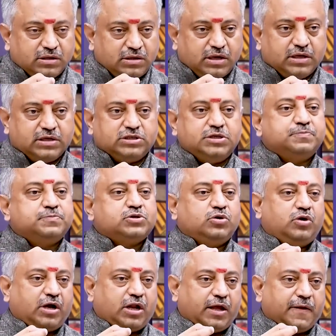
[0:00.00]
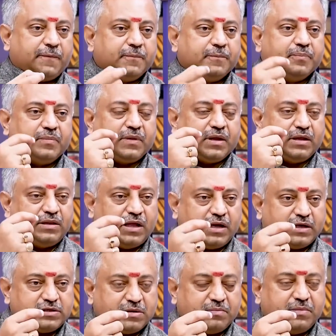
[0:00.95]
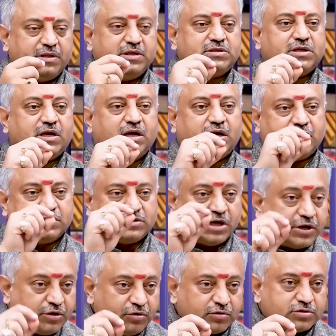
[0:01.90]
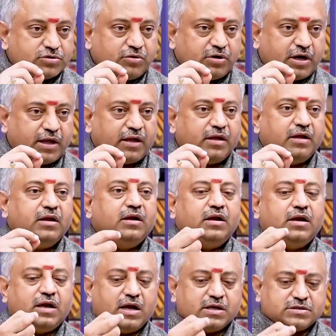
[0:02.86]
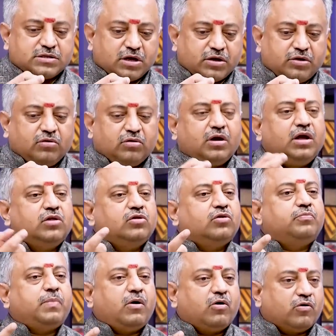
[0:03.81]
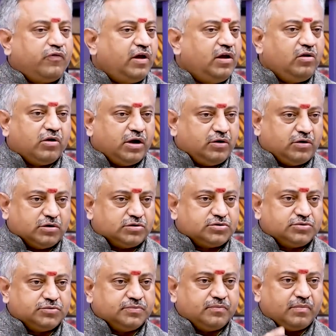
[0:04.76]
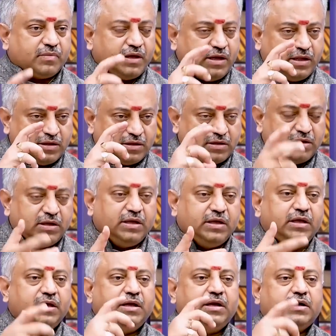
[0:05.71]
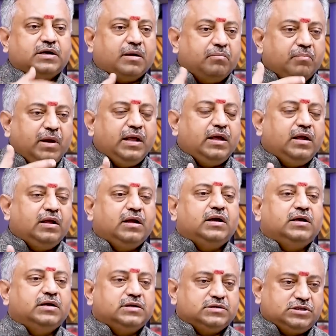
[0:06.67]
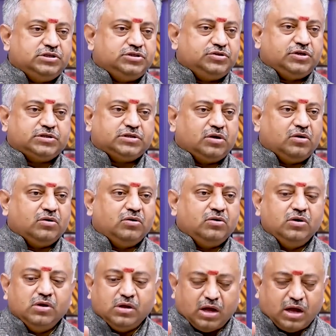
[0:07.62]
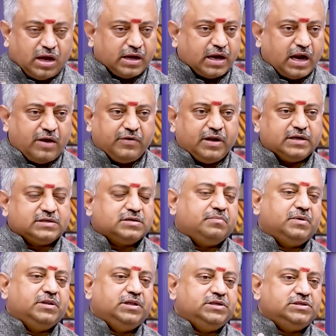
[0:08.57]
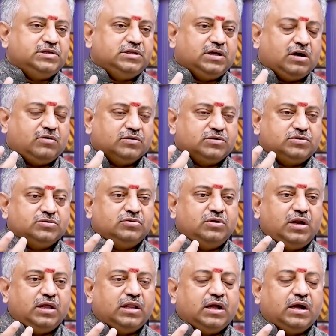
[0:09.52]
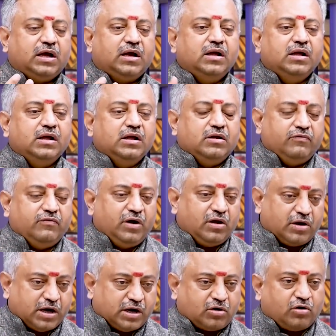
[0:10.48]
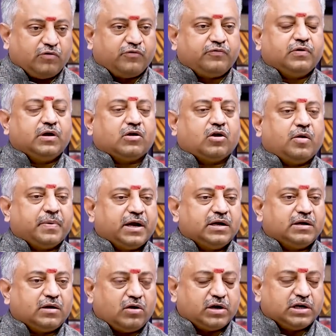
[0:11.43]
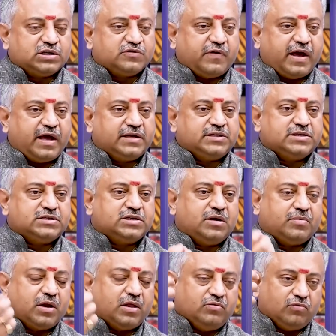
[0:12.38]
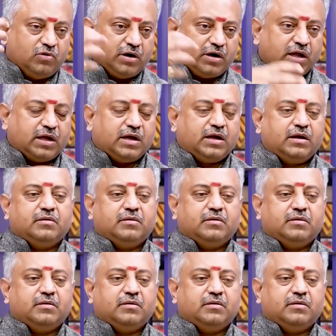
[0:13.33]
దానికి చిప్స్ ఉంటాయి దానికి సంబంధించిన సర్క్యూట్స్ ఉంటాయి ఆ సర్క్యూట్లో ఏదో పవర్ ఫెయిల్యూర్ అయి ఉండొచ్చు ఈ ఈ టంబ్లింగ్ సిచ్యుయేషన్లో uh, ఆ గ్రావిటీకి సంబంధించింది కావచ్చు లేదా వీళ్ళు రెట్రో రాకెట్ రాకెట్స్ ఫైర్ చేసినప్పుడు అది ఉల్టా